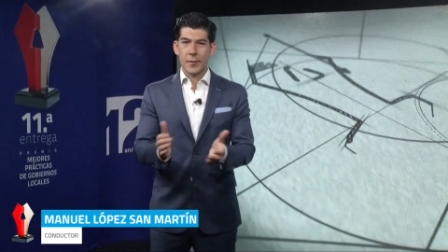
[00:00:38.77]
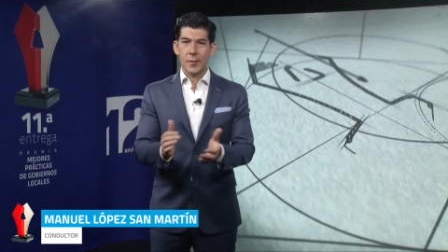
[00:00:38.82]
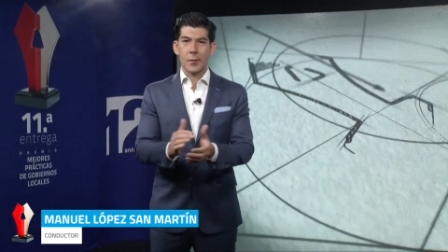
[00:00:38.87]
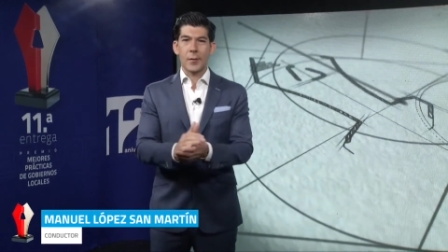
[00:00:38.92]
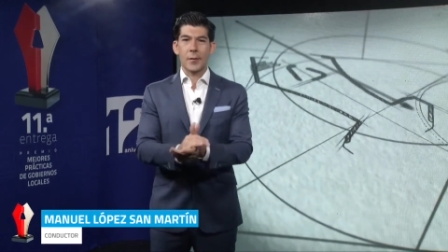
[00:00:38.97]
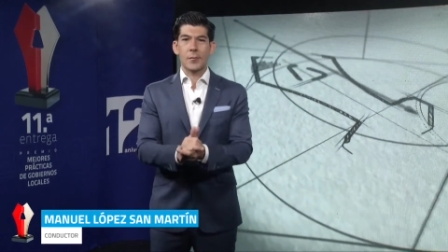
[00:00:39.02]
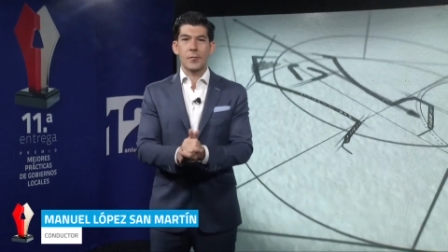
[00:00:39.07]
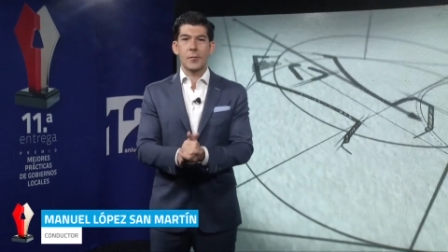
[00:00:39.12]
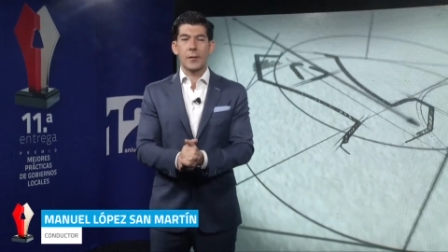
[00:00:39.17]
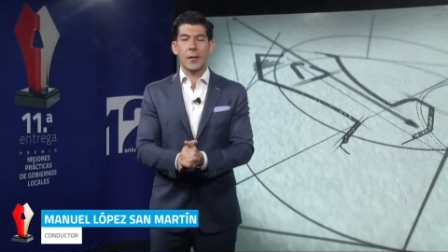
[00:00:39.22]
Los
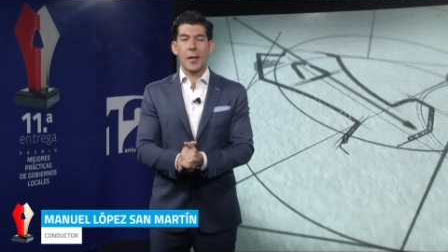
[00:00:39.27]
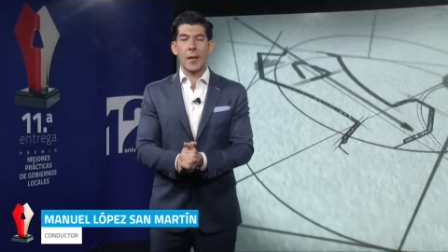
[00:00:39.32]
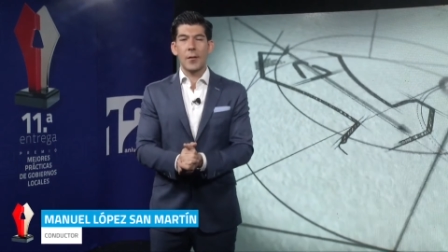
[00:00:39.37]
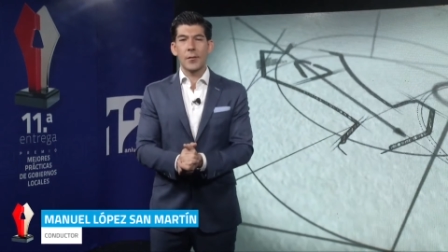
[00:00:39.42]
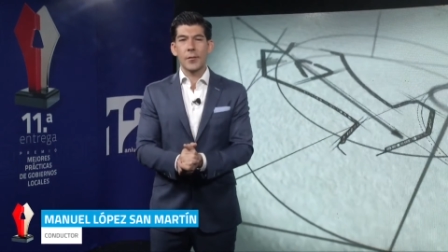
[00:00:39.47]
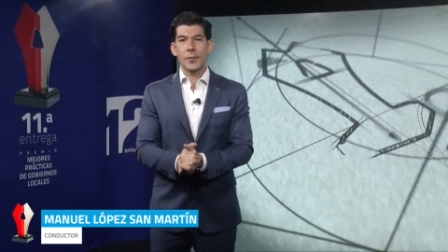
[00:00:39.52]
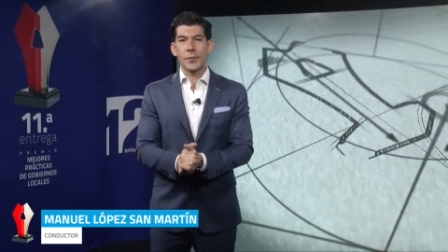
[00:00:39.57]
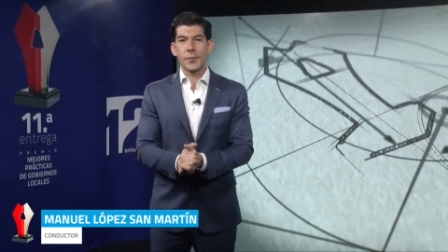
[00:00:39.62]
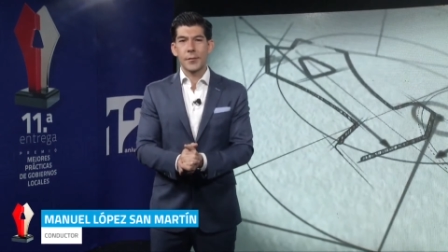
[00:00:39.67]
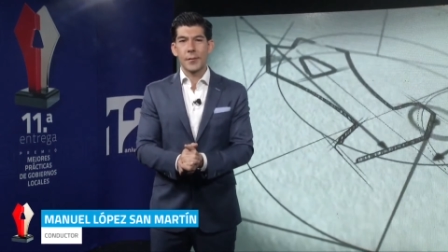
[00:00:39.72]

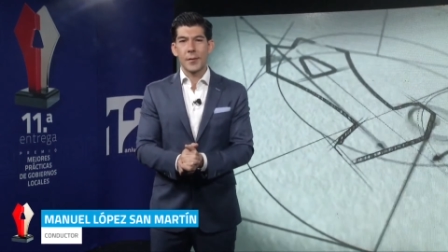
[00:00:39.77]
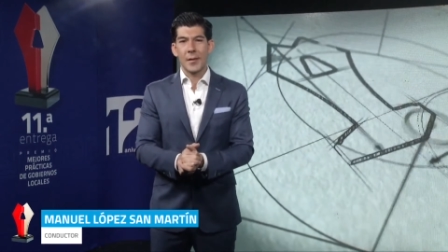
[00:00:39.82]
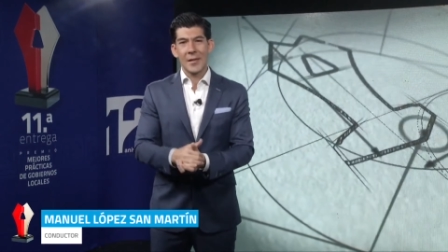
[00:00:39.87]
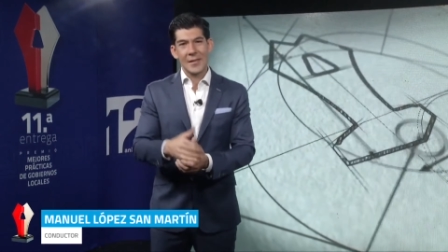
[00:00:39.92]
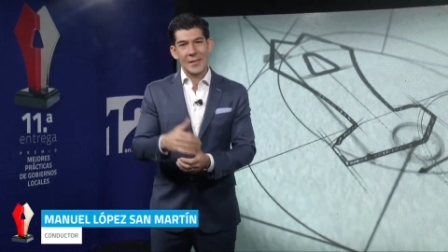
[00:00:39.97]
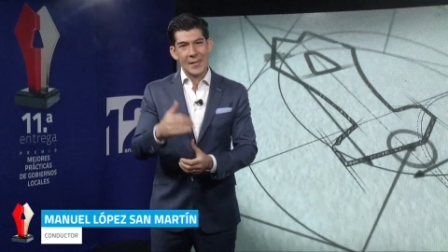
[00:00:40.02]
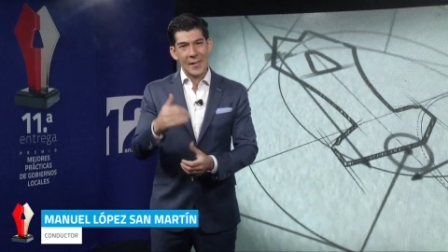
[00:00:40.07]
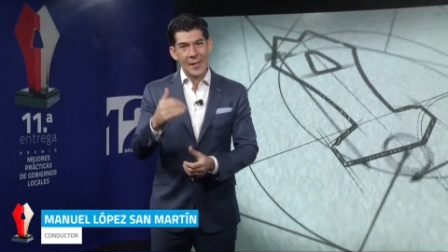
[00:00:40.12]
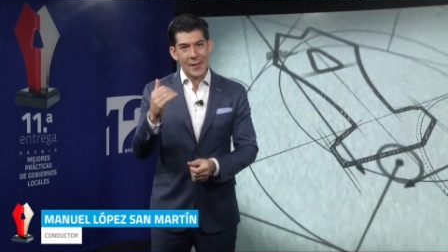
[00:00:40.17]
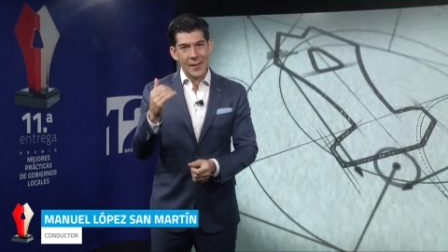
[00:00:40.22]
resultados
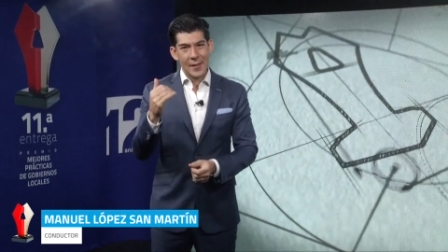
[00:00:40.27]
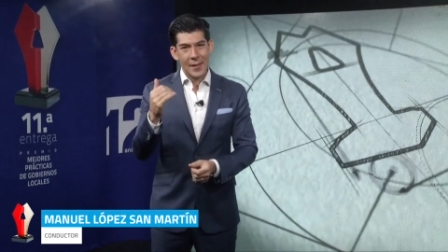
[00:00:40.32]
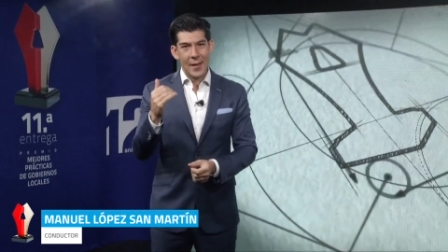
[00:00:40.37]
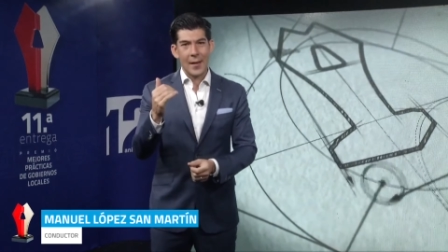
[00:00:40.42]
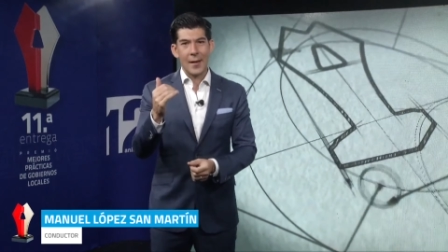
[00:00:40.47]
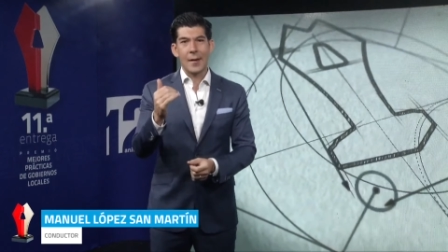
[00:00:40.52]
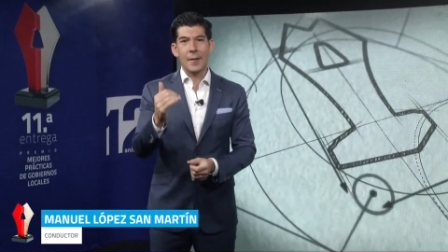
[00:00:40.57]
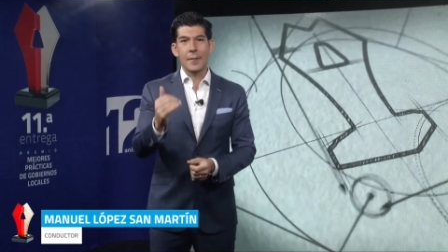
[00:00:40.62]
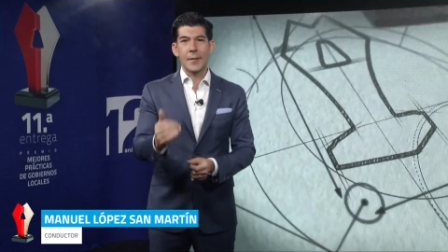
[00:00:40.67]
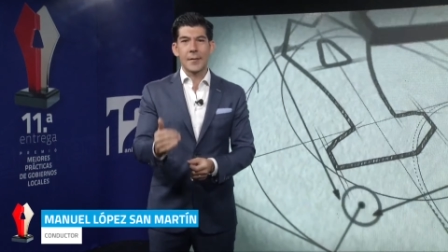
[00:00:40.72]
están a
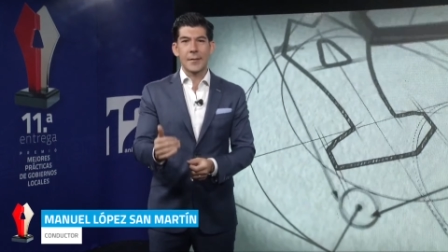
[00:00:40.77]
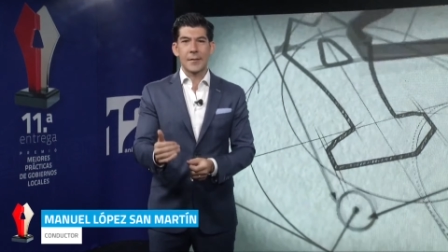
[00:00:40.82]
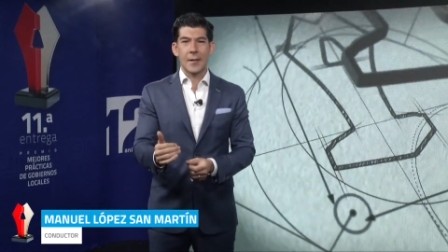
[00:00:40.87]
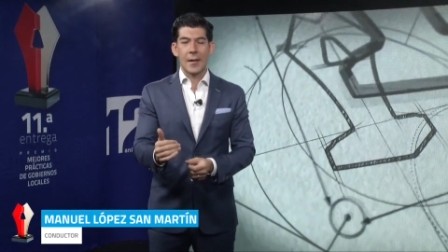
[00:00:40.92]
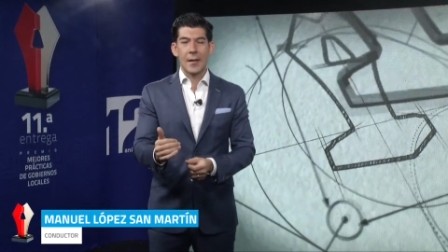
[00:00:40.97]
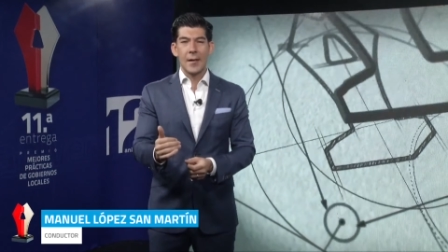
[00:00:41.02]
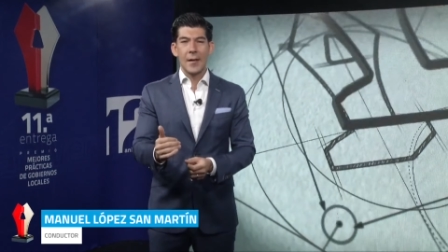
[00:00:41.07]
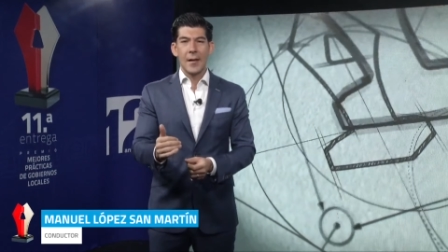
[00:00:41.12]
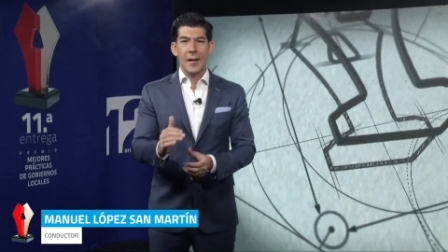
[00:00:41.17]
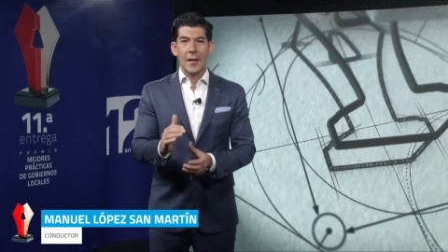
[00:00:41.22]
la vista.